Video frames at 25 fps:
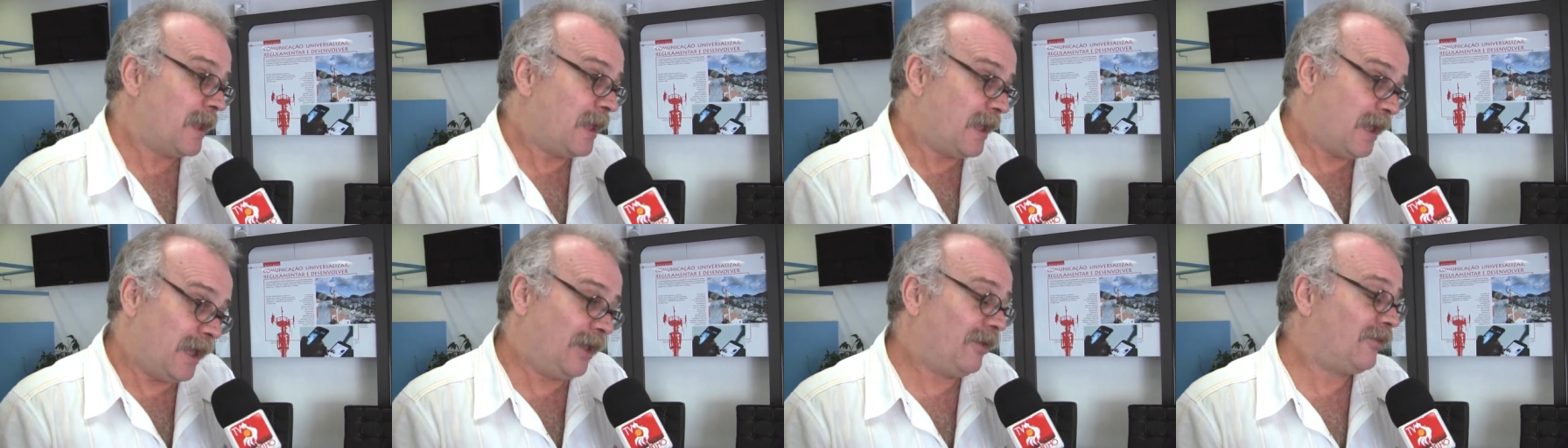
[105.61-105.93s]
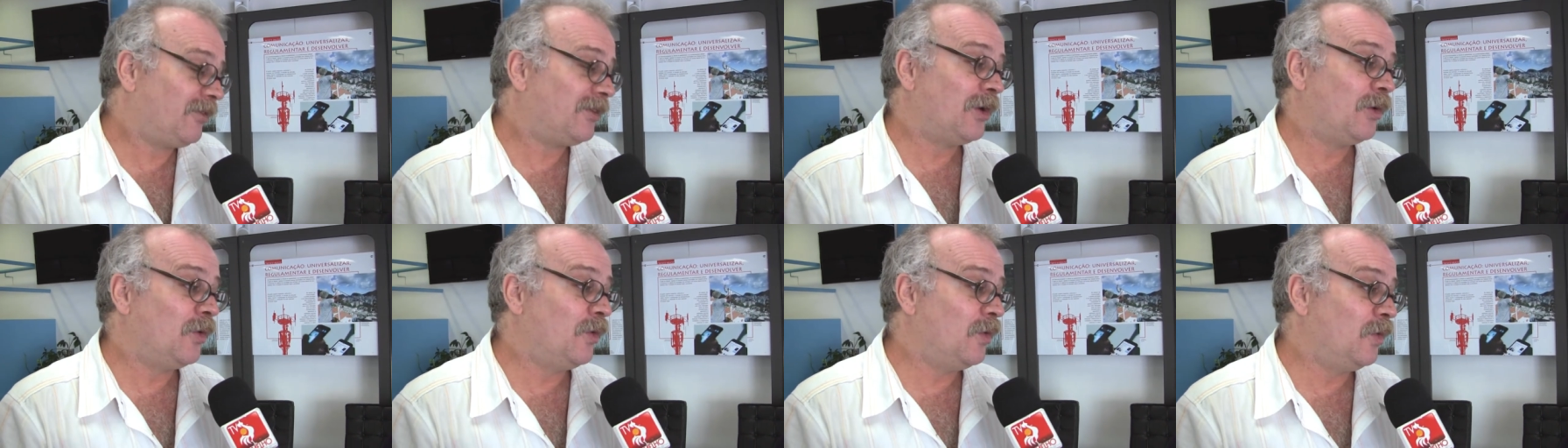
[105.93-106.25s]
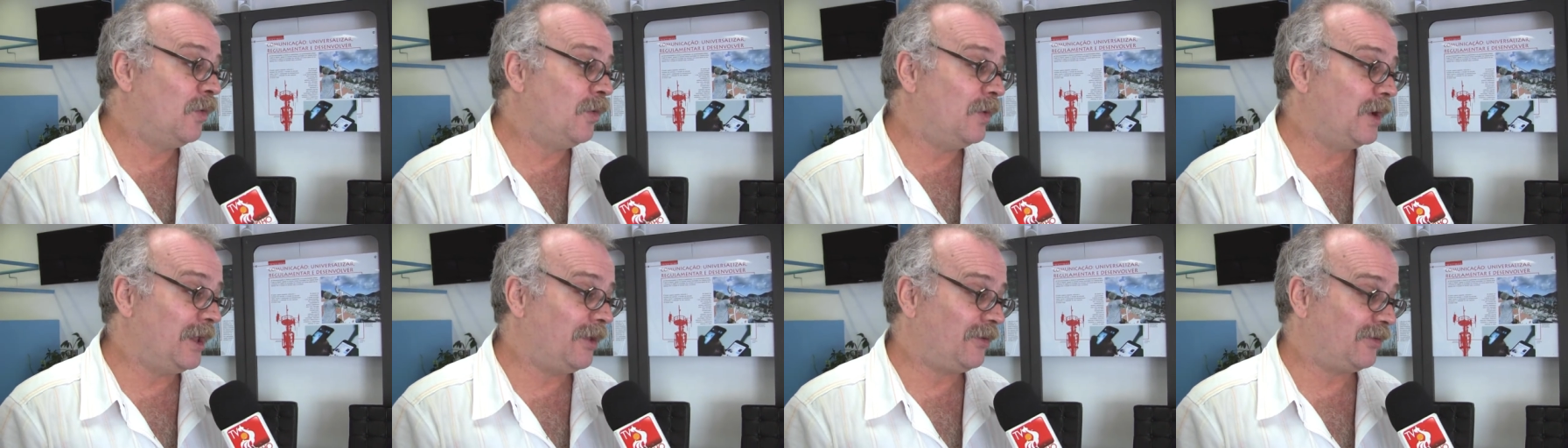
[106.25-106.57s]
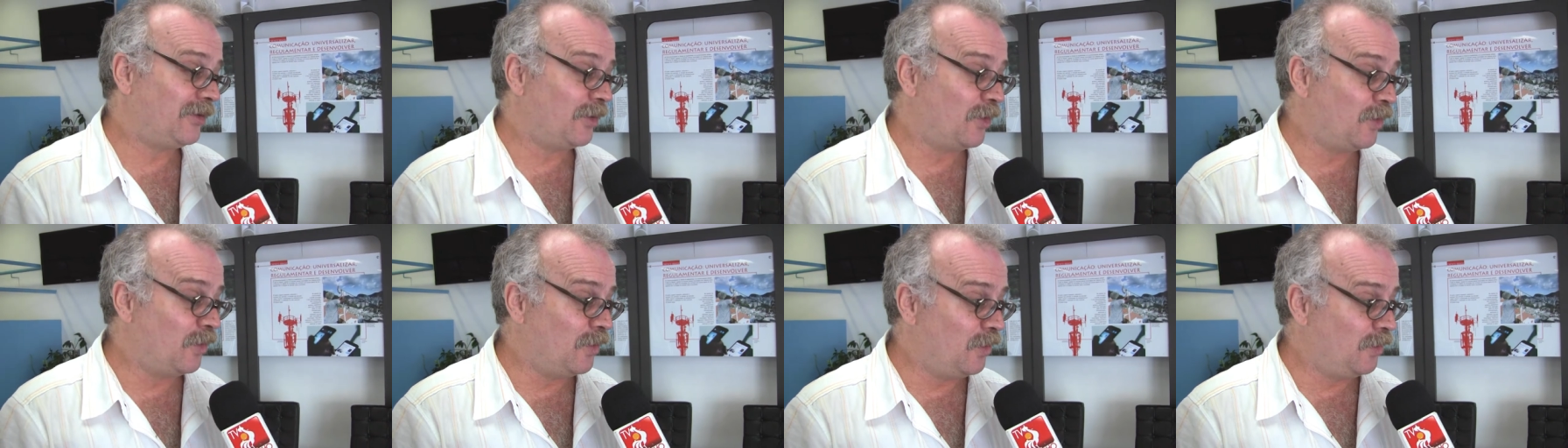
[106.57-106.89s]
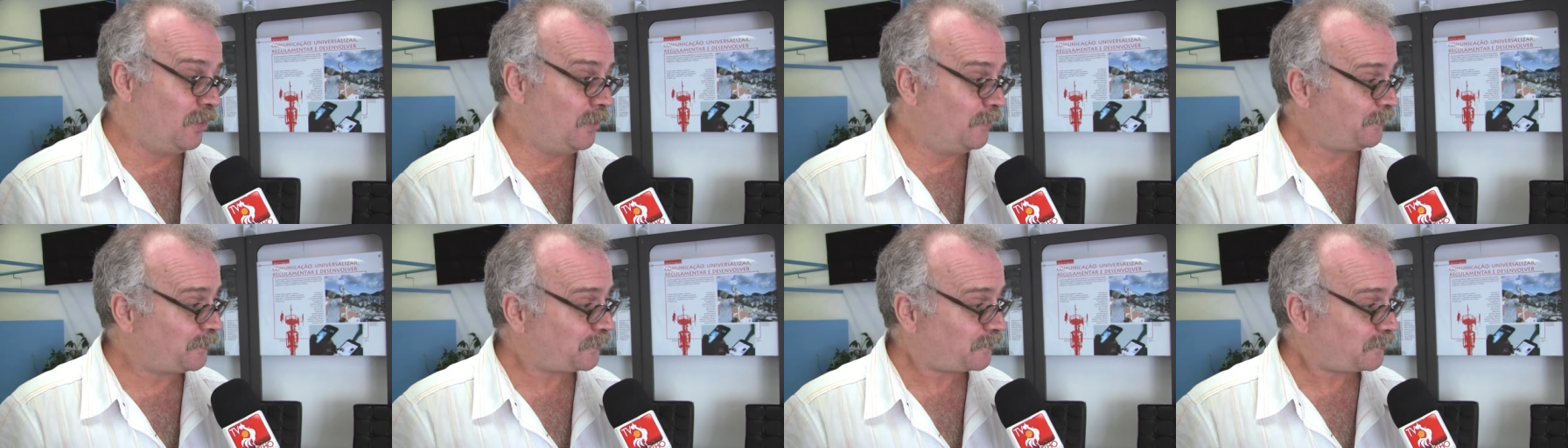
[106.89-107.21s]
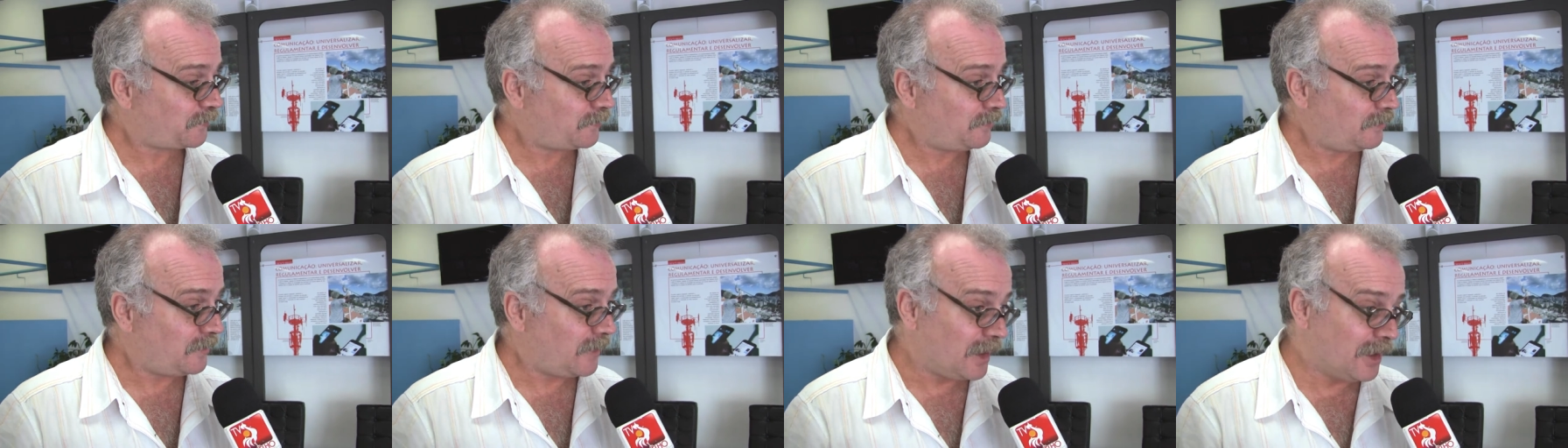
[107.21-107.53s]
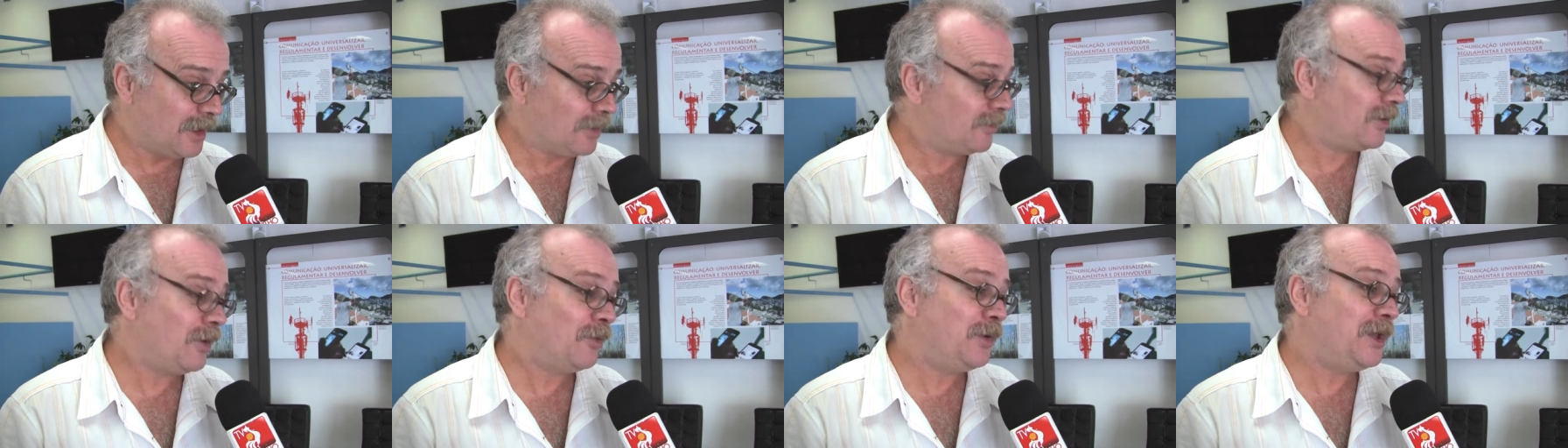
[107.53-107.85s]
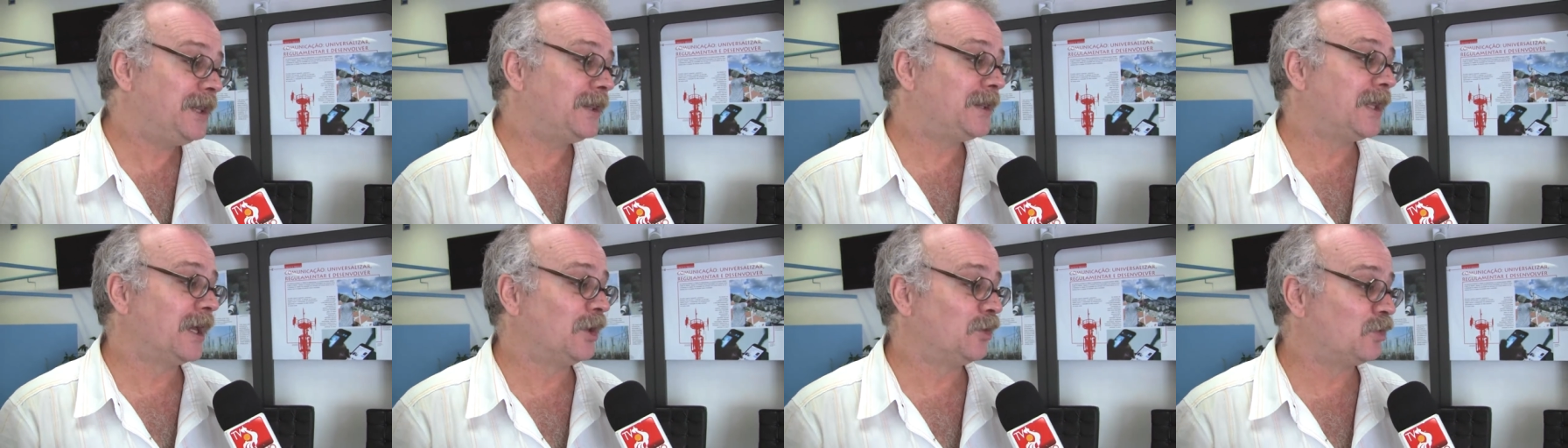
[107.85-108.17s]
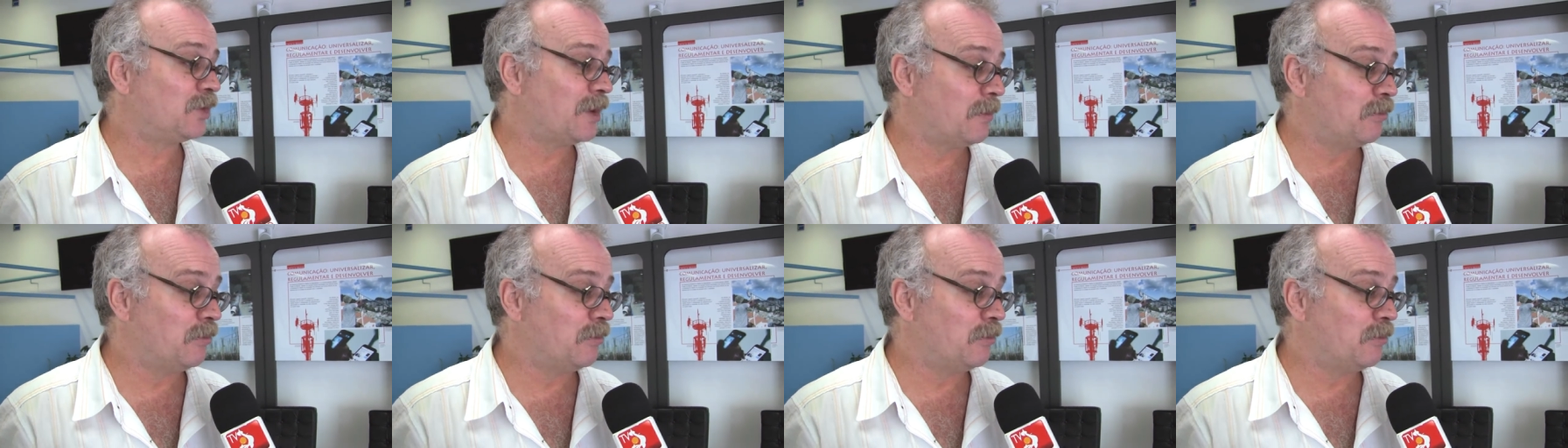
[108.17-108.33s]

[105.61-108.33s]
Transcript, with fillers: Esse é o, esse é o esse é o intento,